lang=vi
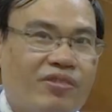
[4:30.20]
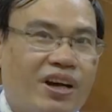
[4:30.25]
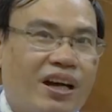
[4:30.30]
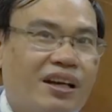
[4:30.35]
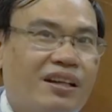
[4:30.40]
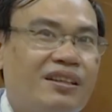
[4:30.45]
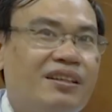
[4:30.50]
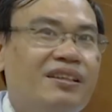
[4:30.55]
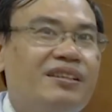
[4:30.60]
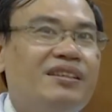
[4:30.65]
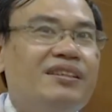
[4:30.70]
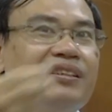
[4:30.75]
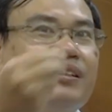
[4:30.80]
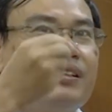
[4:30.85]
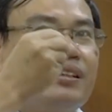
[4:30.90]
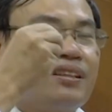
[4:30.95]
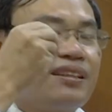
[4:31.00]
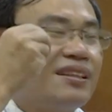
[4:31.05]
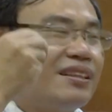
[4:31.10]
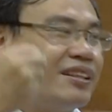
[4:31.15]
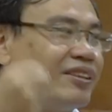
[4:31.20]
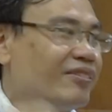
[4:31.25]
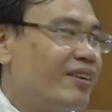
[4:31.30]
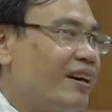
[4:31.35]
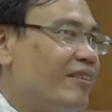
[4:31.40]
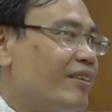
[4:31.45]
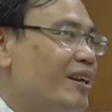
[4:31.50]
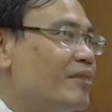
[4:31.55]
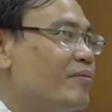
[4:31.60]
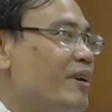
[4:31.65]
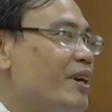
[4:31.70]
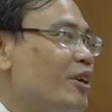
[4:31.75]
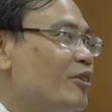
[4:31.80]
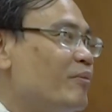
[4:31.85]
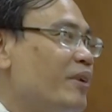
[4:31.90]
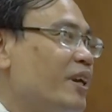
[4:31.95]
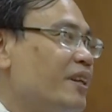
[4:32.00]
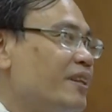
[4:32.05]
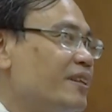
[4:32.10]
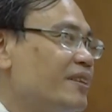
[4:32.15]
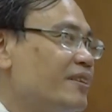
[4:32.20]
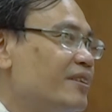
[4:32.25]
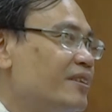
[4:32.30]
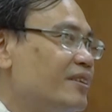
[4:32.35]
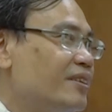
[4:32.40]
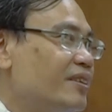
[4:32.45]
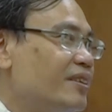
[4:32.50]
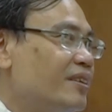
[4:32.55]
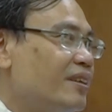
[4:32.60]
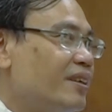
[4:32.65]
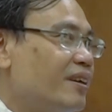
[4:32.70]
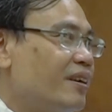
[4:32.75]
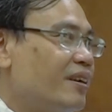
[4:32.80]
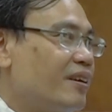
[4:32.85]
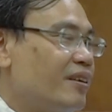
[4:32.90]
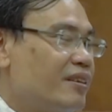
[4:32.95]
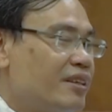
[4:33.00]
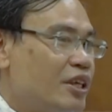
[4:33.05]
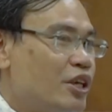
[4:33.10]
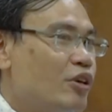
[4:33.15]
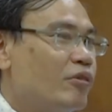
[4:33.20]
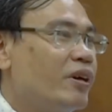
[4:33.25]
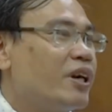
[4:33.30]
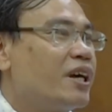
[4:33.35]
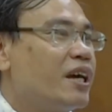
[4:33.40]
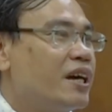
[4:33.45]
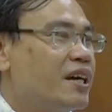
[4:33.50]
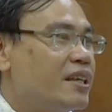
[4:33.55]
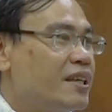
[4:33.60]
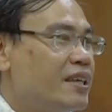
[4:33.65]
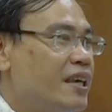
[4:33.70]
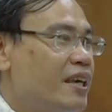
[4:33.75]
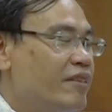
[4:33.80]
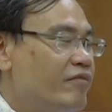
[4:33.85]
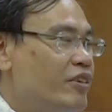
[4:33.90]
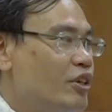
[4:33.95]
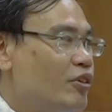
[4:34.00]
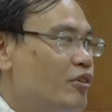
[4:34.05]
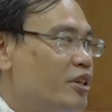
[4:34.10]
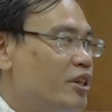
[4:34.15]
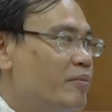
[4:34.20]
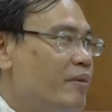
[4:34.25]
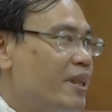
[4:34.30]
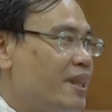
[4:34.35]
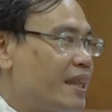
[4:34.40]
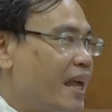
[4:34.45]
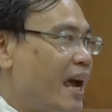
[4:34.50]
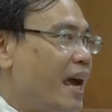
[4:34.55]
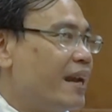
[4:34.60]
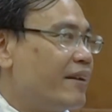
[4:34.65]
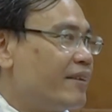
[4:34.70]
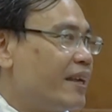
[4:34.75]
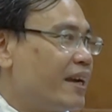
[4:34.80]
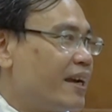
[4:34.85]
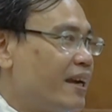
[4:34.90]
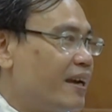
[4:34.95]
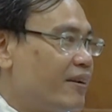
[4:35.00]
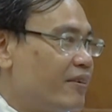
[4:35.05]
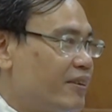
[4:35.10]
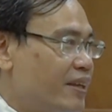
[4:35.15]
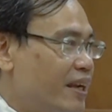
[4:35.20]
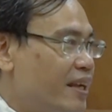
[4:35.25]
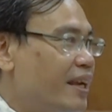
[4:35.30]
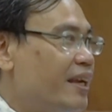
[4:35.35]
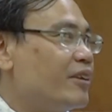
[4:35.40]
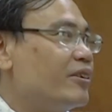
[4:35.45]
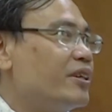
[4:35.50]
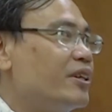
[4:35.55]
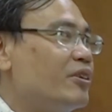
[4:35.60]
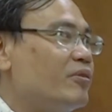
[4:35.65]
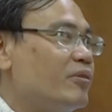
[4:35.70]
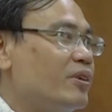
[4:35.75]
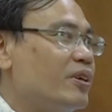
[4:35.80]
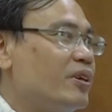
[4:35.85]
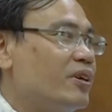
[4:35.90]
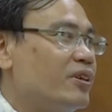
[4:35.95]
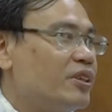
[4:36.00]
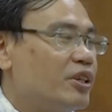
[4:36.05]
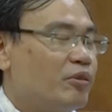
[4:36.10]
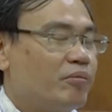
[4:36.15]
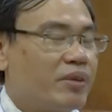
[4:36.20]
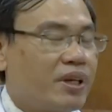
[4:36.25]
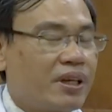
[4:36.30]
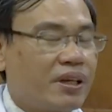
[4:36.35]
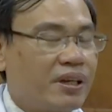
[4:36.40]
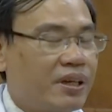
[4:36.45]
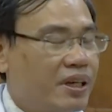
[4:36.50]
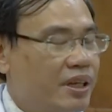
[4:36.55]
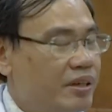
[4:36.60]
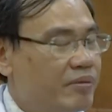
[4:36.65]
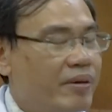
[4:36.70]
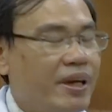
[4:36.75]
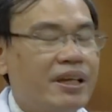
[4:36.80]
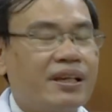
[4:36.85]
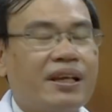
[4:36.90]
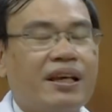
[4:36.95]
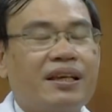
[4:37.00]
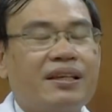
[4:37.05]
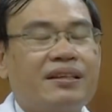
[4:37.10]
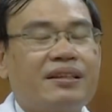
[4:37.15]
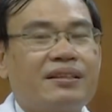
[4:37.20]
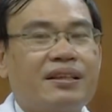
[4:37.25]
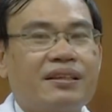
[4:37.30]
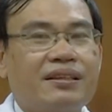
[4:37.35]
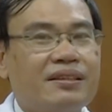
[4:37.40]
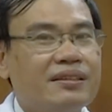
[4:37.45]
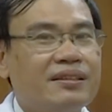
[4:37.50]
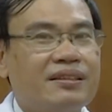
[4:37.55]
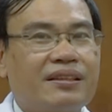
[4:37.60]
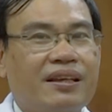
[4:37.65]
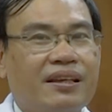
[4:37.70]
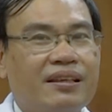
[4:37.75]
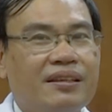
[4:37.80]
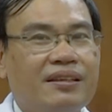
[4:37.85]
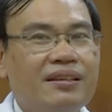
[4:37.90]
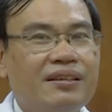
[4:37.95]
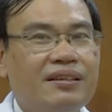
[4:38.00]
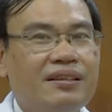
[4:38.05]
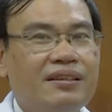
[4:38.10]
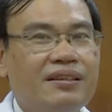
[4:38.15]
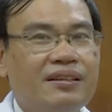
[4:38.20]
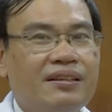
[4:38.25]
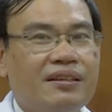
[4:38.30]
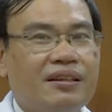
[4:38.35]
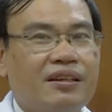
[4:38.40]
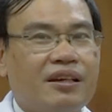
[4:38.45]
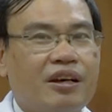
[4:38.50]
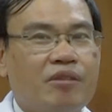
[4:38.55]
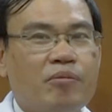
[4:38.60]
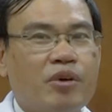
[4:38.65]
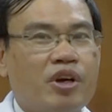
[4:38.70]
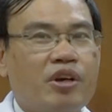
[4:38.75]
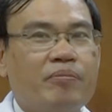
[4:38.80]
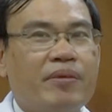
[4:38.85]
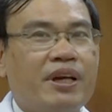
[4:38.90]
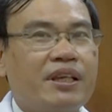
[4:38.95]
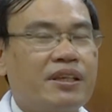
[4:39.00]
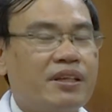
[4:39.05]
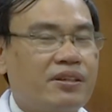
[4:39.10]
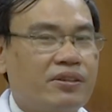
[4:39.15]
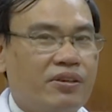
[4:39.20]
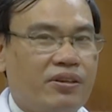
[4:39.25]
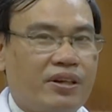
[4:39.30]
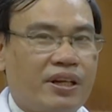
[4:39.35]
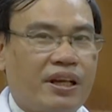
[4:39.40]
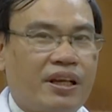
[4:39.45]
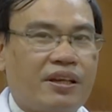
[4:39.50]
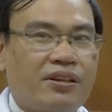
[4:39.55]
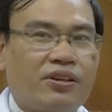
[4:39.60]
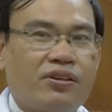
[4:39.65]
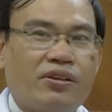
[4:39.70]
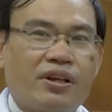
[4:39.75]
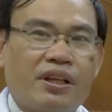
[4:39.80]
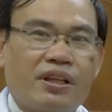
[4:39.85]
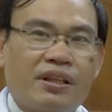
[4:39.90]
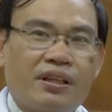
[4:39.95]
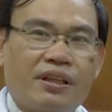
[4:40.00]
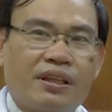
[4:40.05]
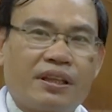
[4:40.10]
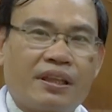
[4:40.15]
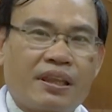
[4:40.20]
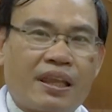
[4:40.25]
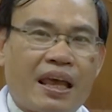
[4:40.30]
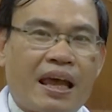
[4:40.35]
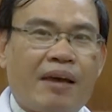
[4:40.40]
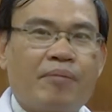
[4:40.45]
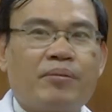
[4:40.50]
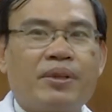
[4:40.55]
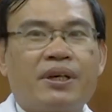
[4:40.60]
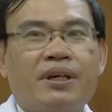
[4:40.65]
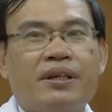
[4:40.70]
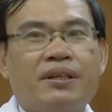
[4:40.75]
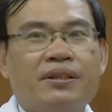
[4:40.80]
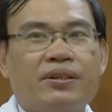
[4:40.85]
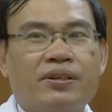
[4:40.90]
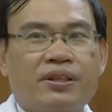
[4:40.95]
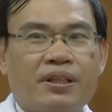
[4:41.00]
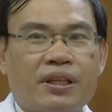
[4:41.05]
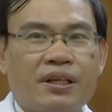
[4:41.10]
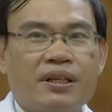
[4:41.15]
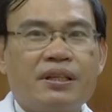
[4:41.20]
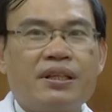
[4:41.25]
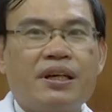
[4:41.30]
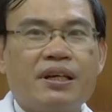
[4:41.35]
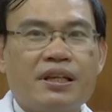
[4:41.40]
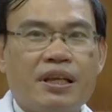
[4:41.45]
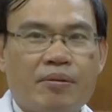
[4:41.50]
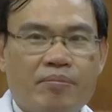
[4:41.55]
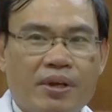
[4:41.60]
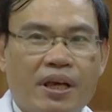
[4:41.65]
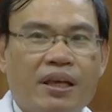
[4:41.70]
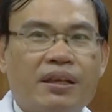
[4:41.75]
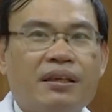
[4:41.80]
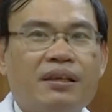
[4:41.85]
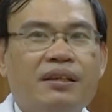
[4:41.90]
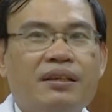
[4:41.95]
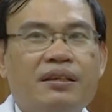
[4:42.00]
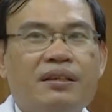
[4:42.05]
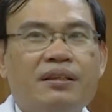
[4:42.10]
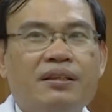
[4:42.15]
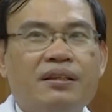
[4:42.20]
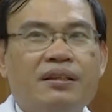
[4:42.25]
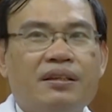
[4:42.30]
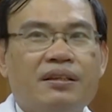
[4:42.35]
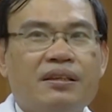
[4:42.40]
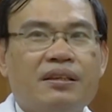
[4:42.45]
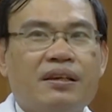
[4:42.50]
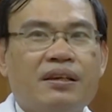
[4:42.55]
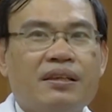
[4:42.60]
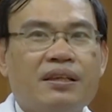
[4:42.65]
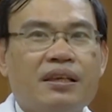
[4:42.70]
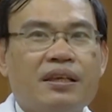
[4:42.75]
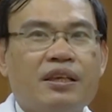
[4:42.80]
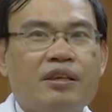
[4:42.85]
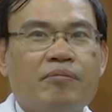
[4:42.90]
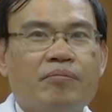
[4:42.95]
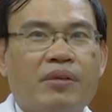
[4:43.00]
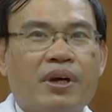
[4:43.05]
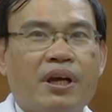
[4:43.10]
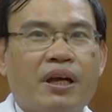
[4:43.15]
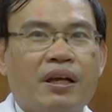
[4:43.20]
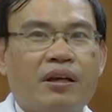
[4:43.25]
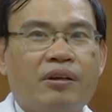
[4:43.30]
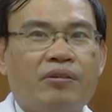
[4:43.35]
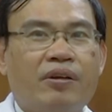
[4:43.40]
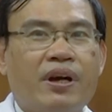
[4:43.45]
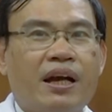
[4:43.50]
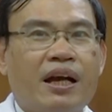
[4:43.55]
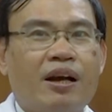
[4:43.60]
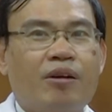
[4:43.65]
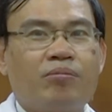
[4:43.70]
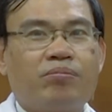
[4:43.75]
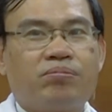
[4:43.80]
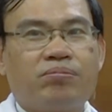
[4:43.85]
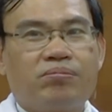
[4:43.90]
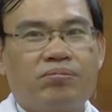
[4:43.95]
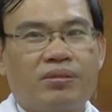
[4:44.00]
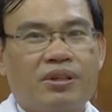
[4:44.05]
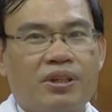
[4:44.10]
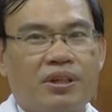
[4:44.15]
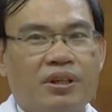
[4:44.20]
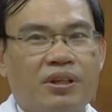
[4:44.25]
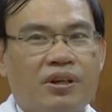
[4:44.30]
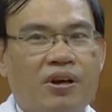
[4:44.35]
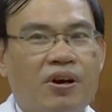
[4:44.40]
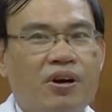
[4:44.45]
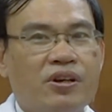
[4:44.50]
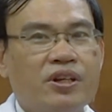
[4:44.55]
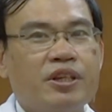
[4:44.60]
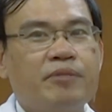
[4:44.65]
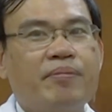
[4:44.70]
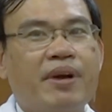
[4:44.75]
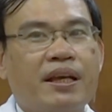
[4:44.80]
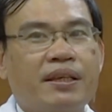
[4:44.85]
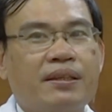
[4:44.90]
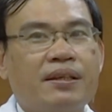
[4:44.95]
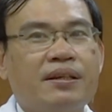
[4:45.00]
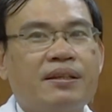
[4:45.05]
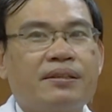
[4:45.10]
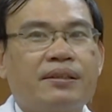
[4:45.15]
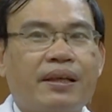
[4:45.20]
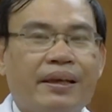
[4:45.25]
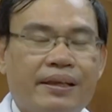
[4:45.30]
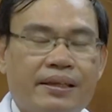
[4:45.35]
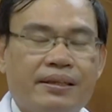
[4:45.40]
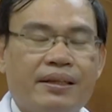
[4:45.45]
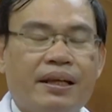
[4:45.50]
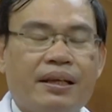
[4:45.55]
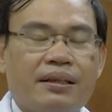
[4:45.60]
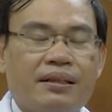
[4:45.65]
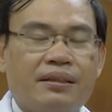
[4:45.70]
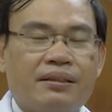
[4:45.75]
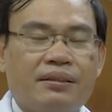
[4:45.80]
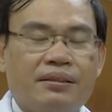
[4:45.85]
phân đưa vào lên miệng của mình à, còn nhiều cái cơ chế ví dụ như bệnh tả rồi chẳng hạn có thể lây cái truyền qua đó nhưng mà cái bệnh này người ta chưa thấy có một cái bằng chứng rõ ràng cho nên tạm thời cho tới thời điểm này những gì mà khoa học à, có được bằng chứng thấy rằng